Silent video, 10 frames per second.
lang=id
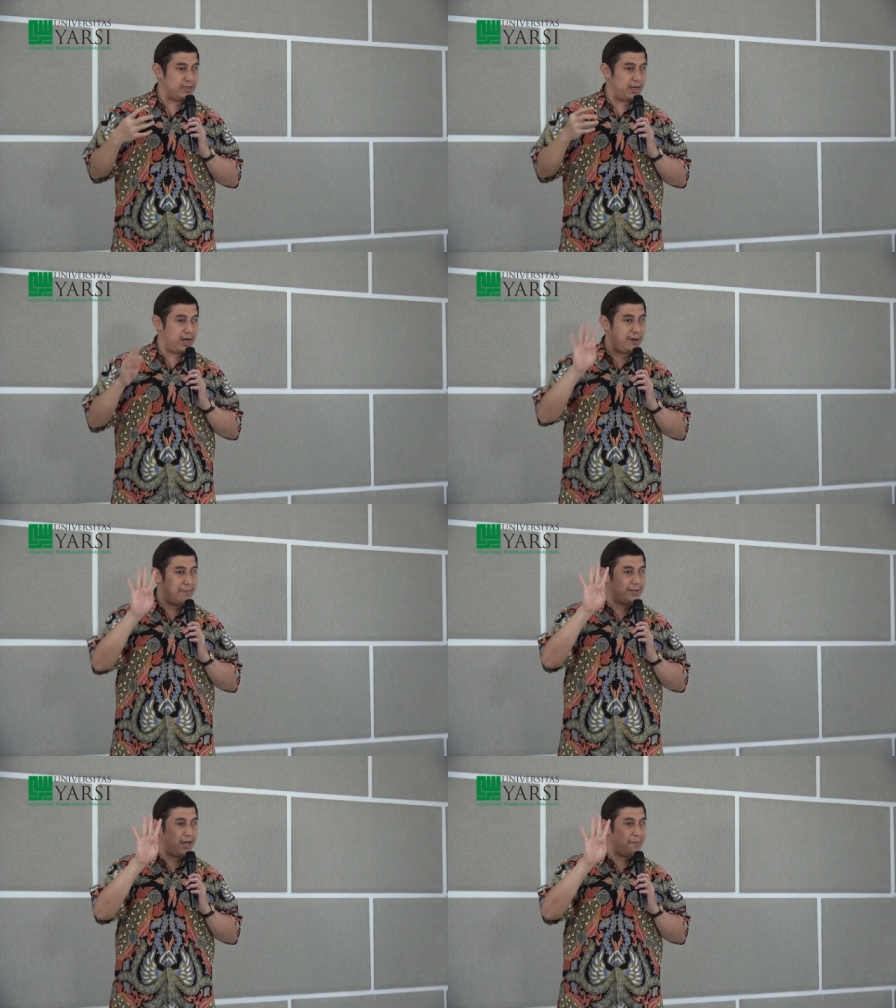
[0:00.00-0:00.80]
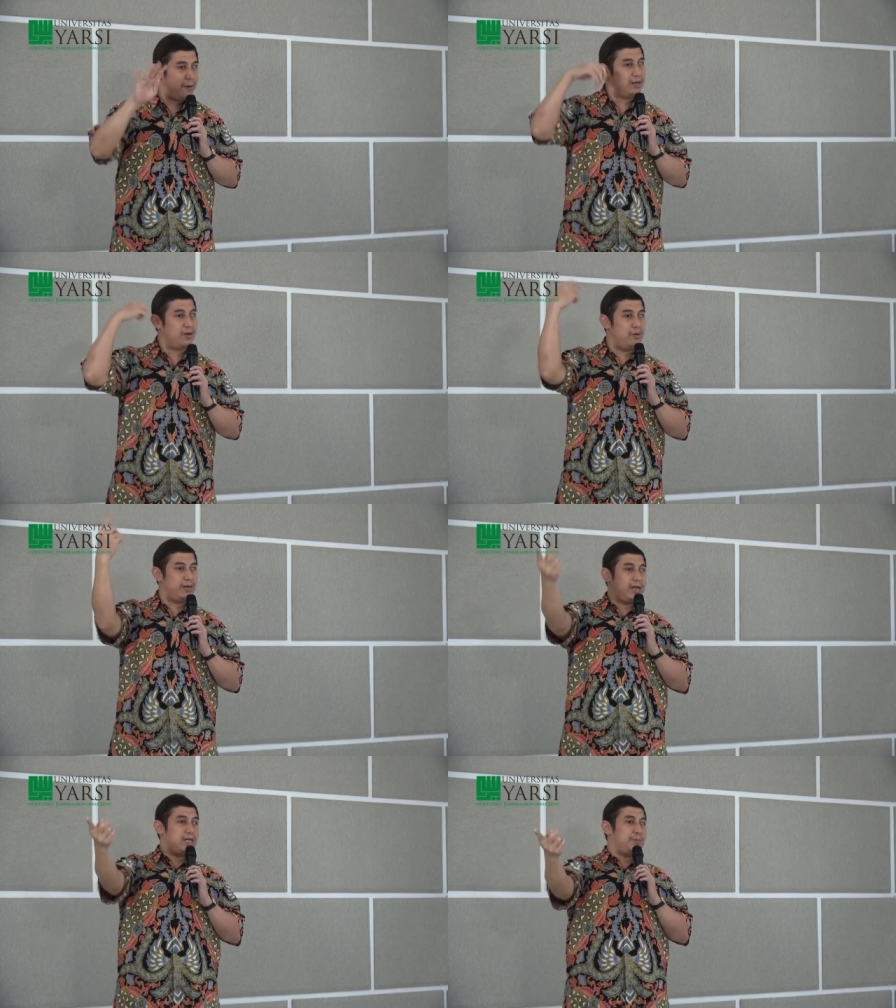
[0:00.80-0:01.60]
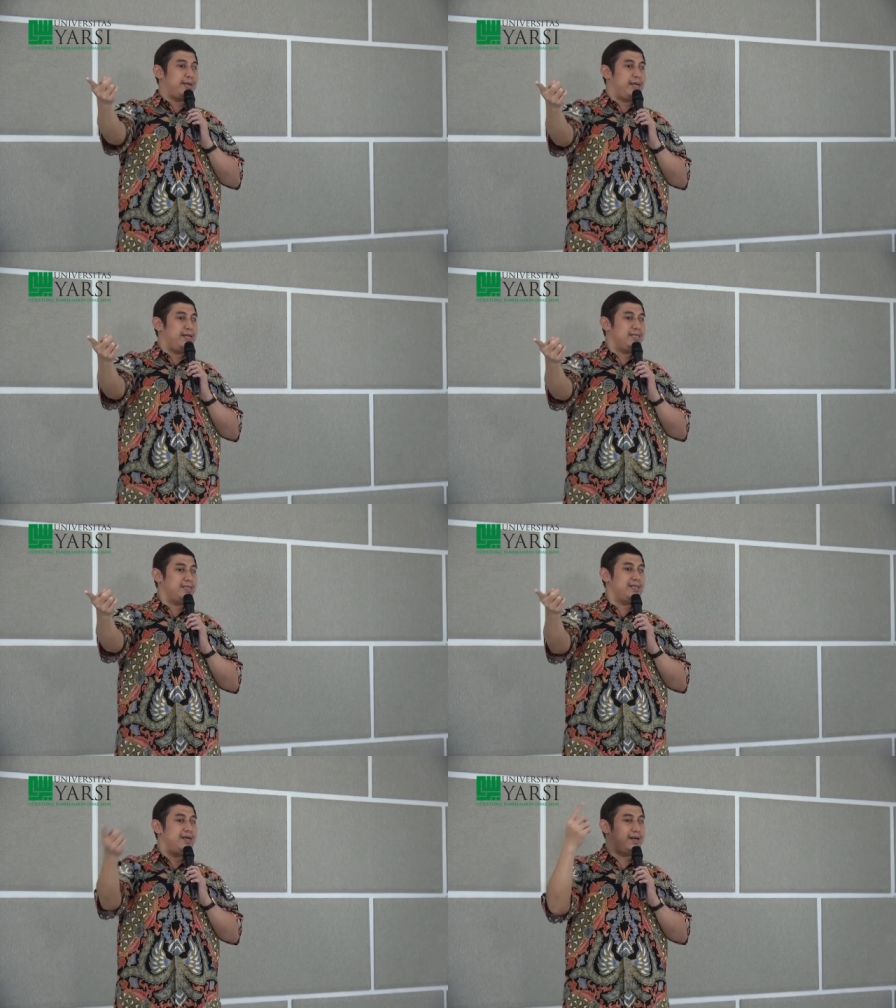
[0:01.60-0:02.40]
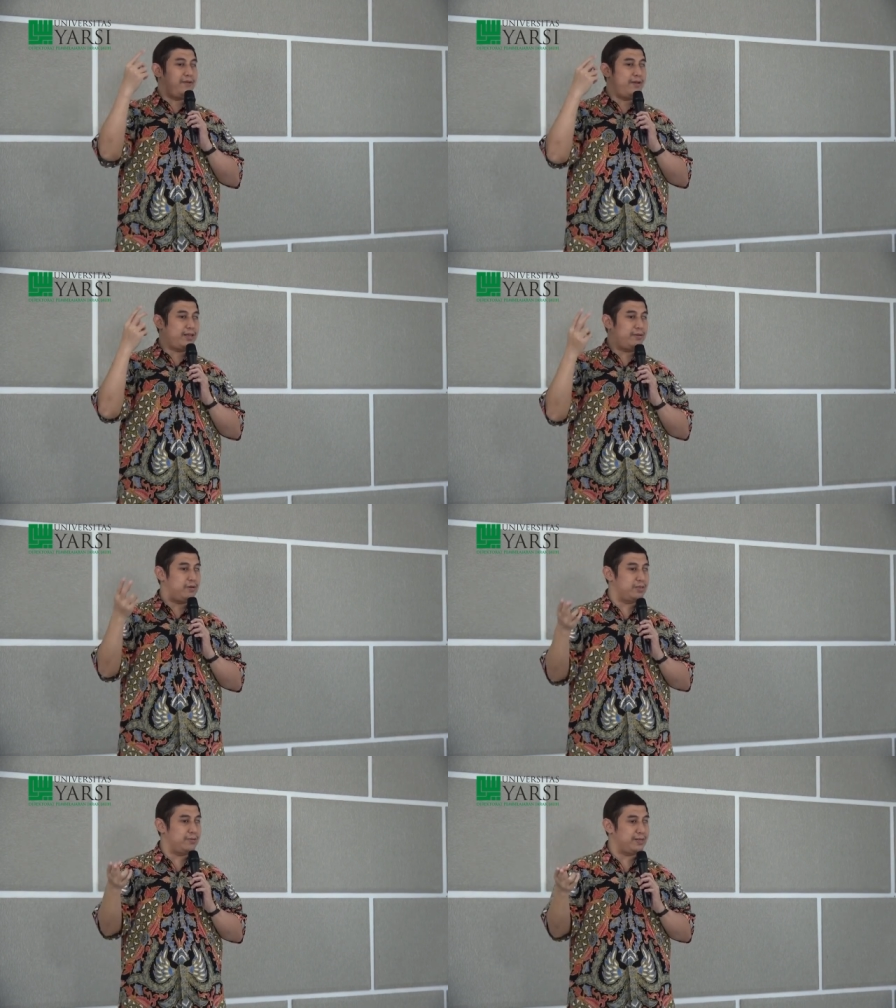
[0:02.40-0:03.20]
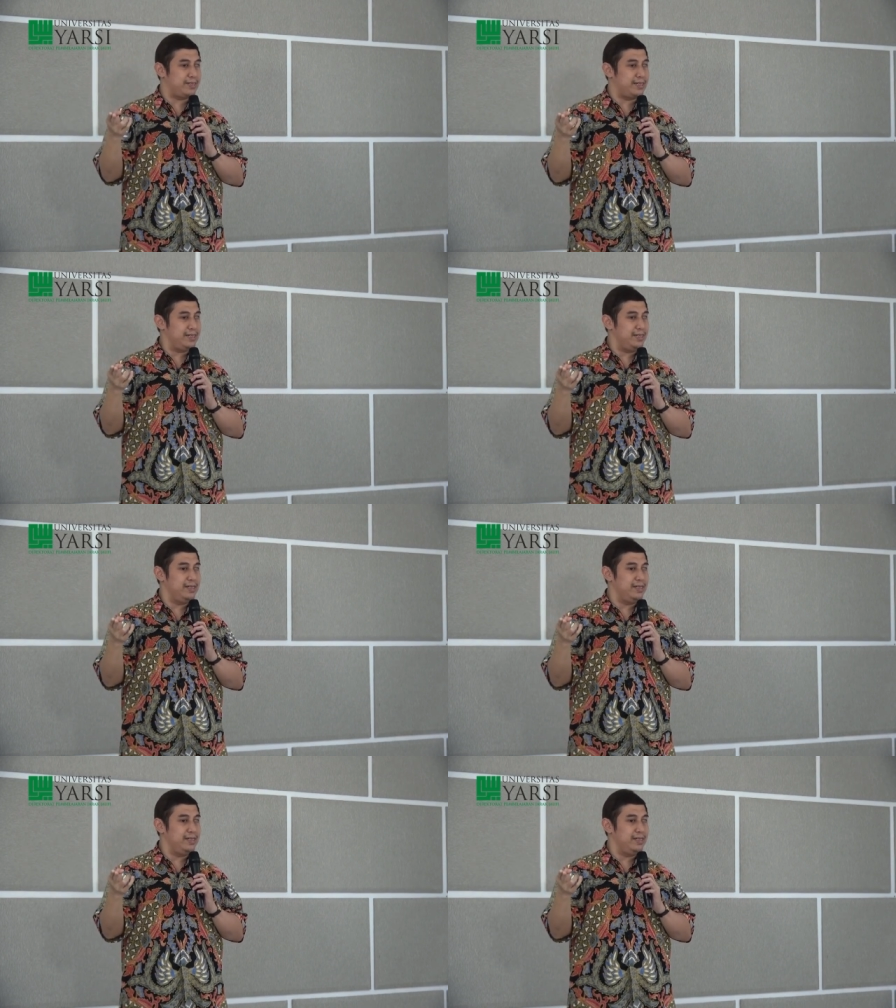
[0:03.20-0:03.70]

Ada empat tahapan, concrete experience, reflective observation,